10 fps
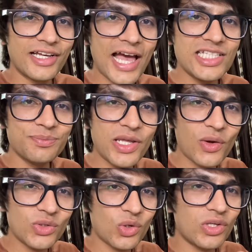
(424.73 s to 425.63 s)
गाइज मेरे
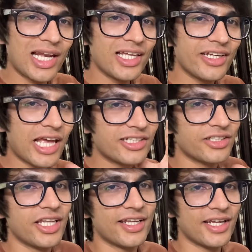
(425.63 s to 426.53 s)
को तो कुनाली का
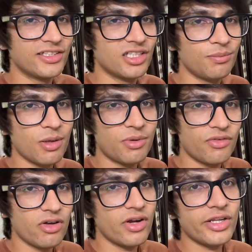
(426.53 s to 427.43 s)
रिएक्शन देखना है जब भी अपने
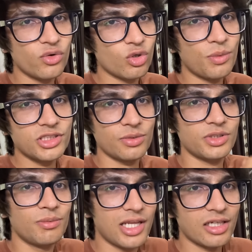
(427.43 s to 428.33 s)
फेवरेट यूट्यूबर से
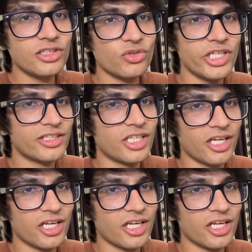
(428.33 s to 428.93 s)
सबसे मिलेगा जिनको देखता